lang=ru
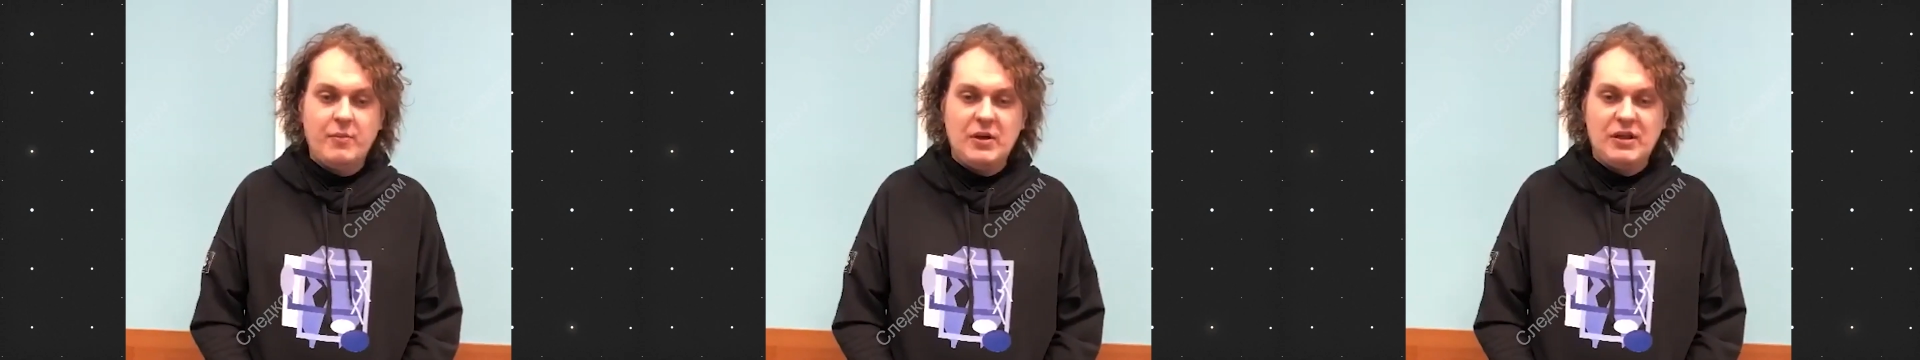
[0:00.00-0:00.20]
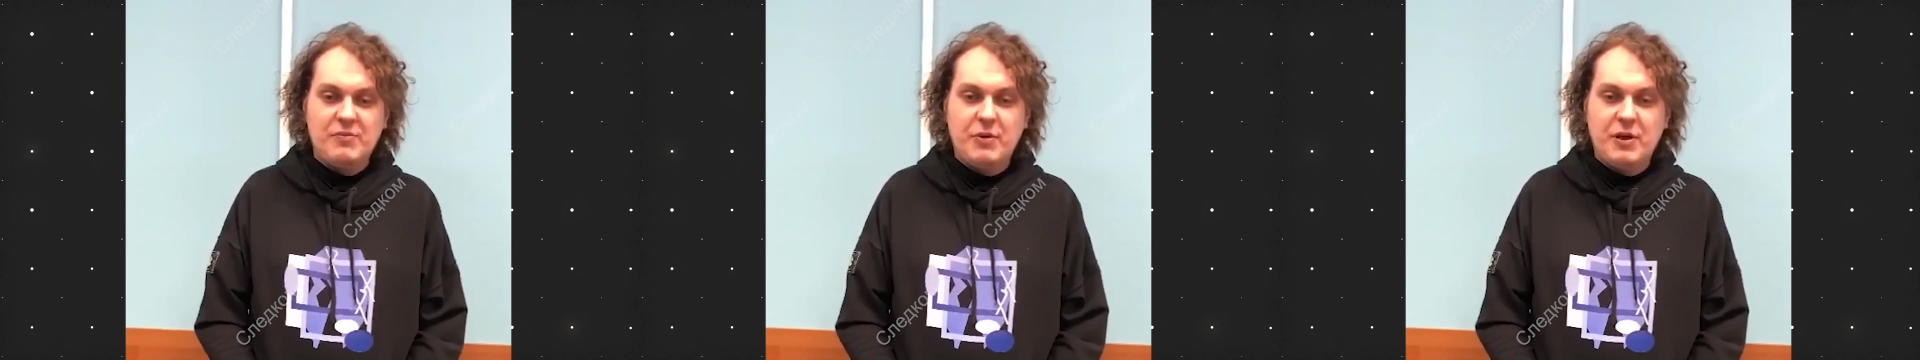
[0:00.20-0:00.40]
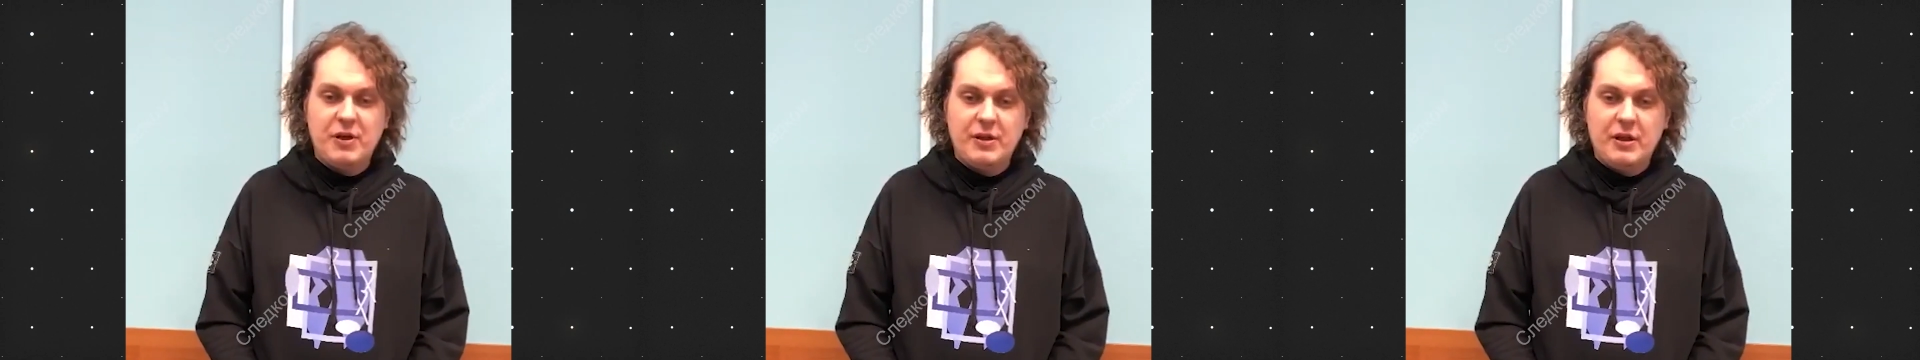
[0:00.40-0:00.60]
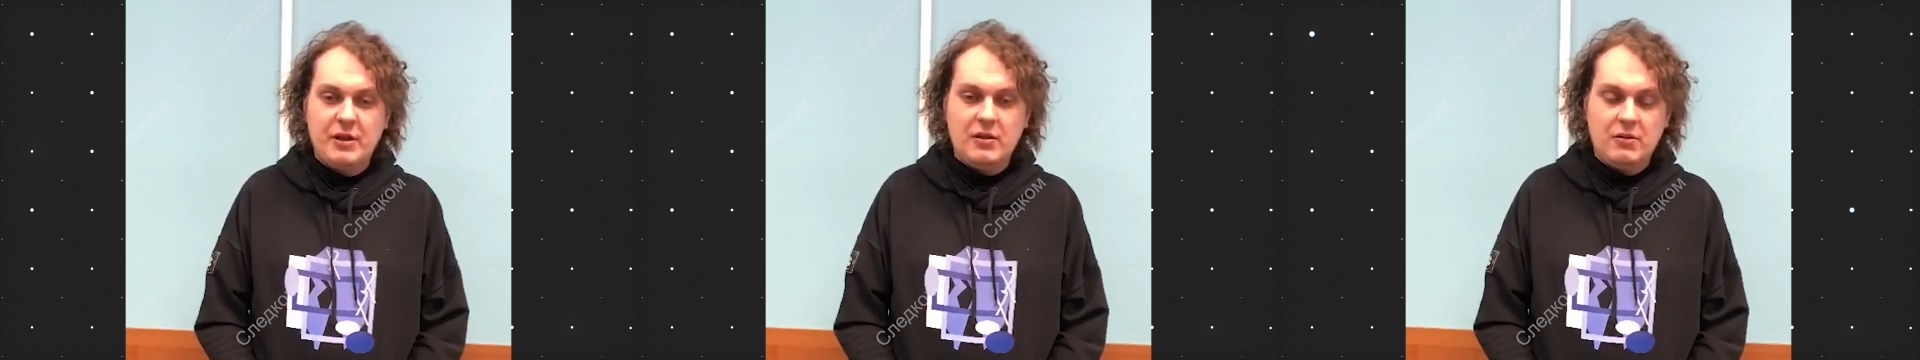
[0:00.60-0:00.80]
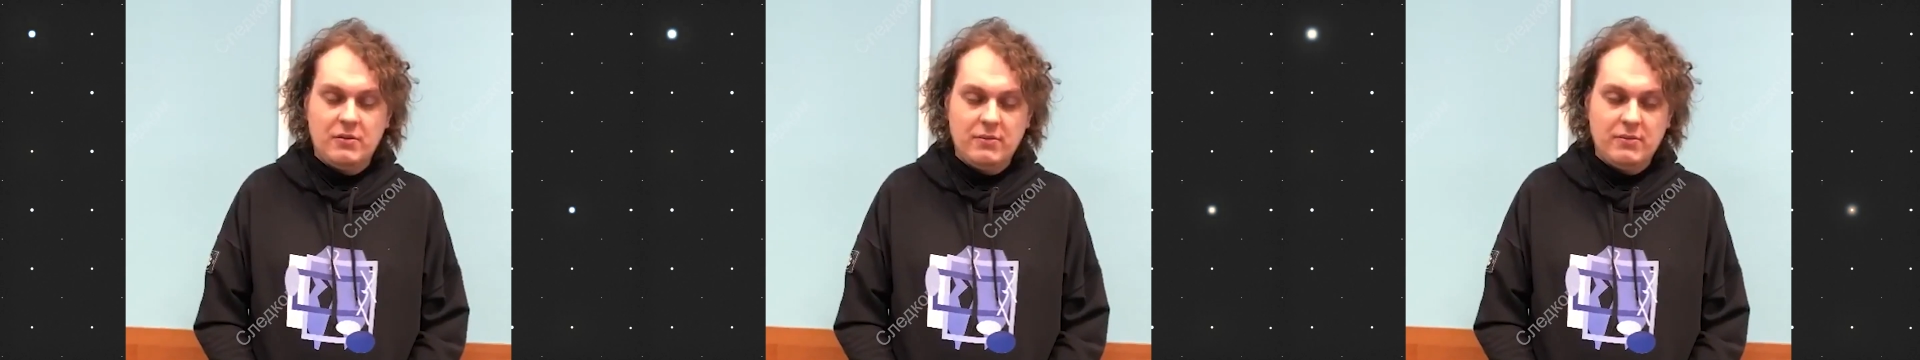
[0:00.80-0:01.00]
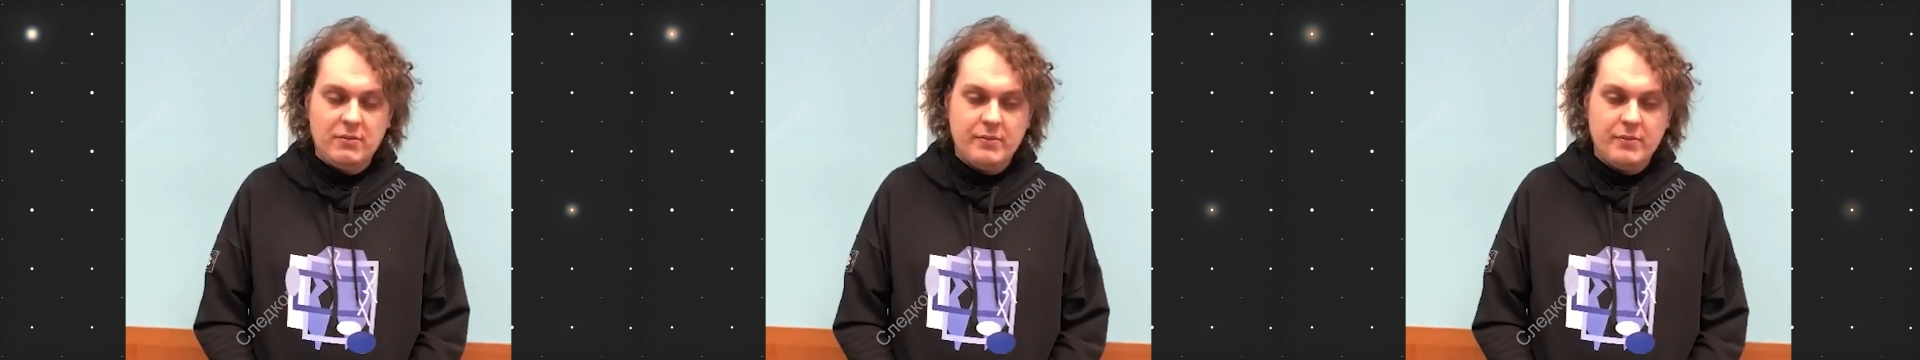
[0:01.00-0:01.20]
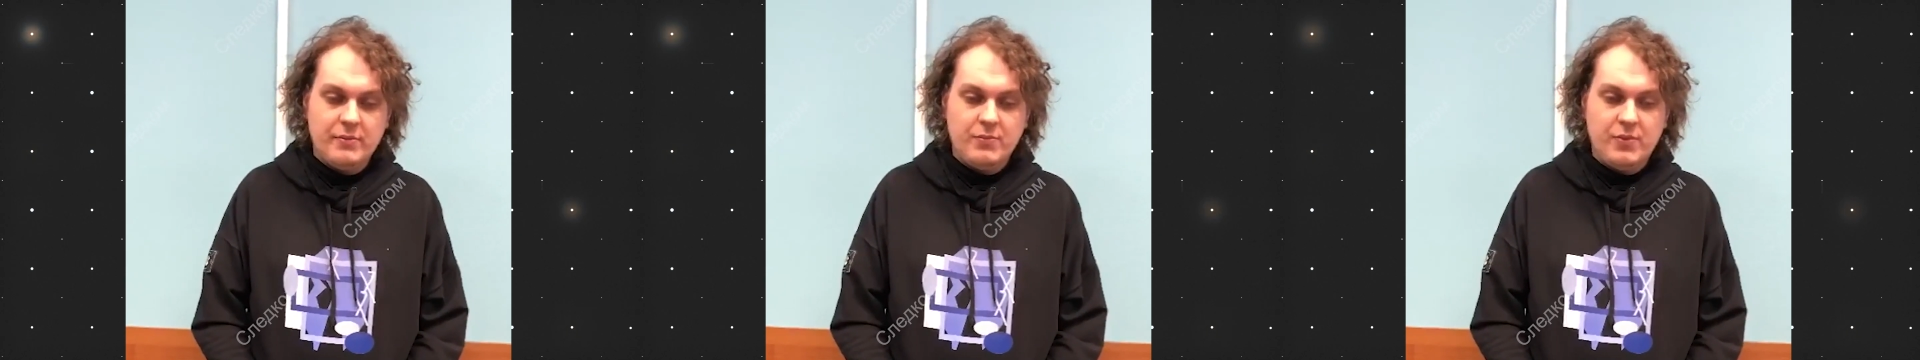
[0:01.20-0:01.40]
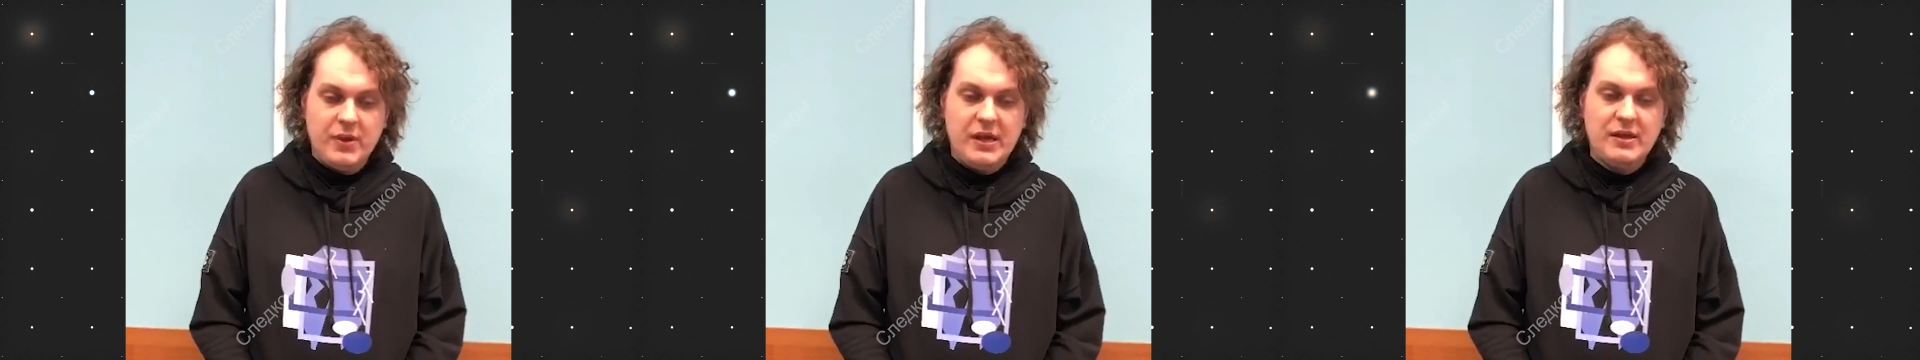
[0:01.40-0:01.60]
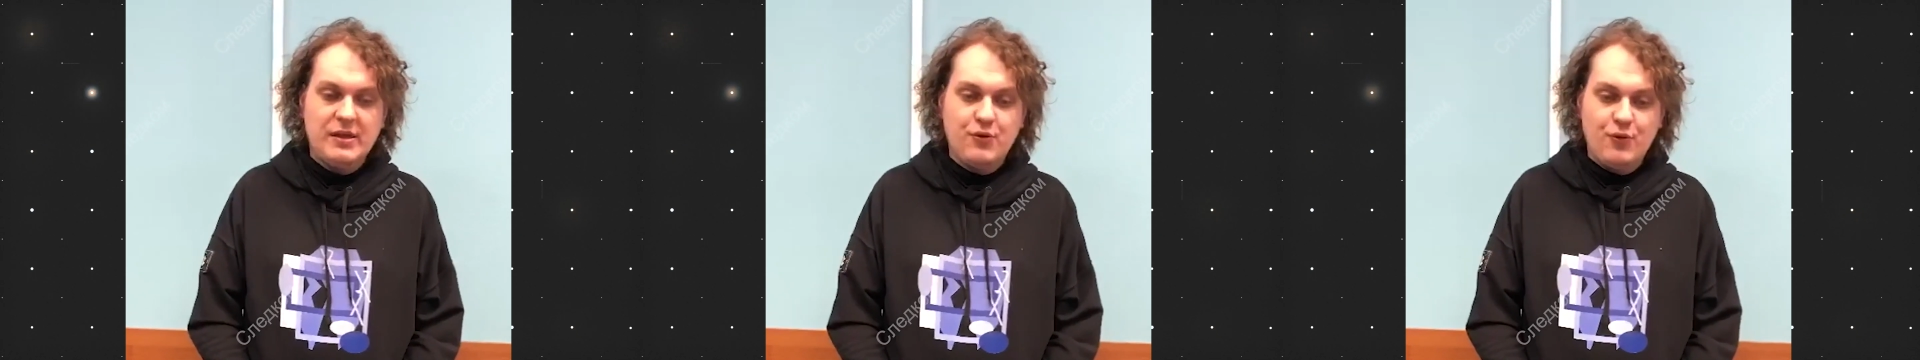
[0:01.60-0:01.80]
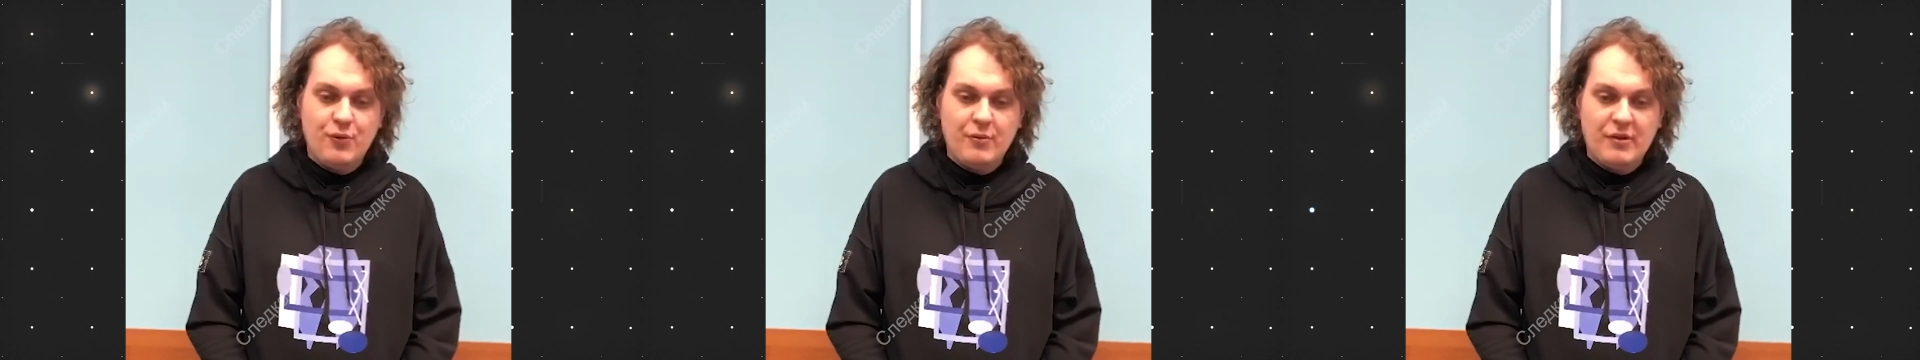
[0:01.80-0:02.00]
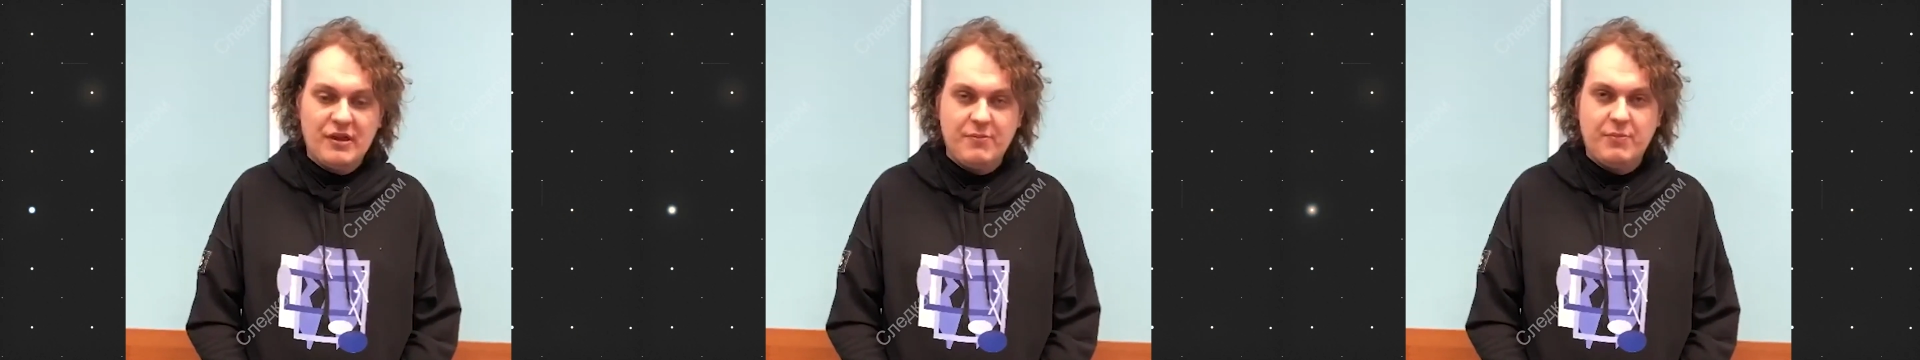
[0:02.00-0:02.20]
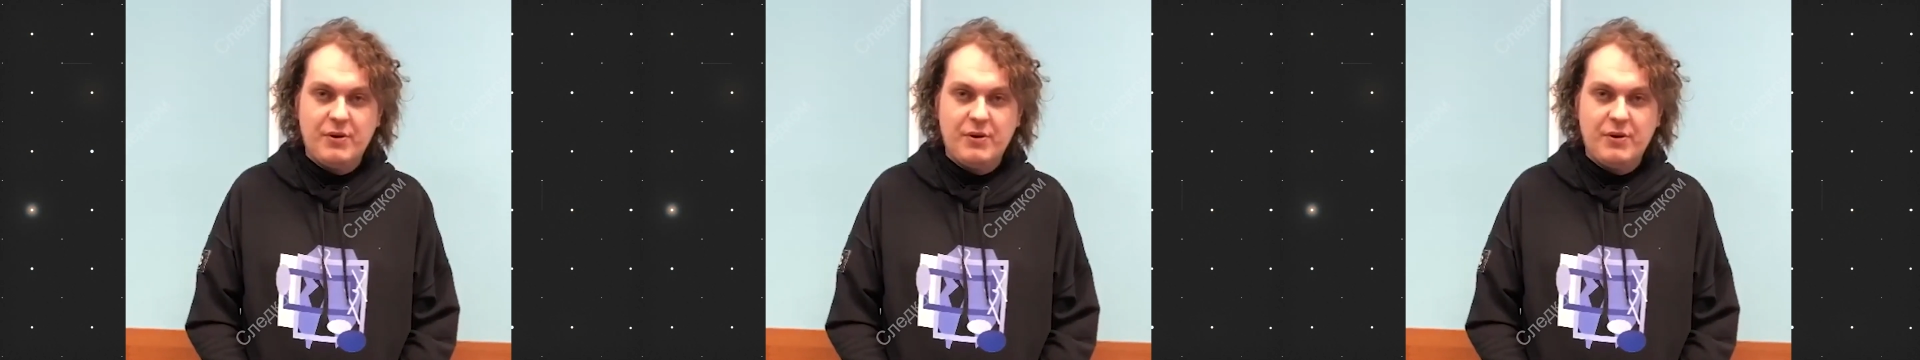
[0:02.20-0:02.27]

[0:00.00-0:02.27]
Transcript: Но, как мы уже знаем, система извинений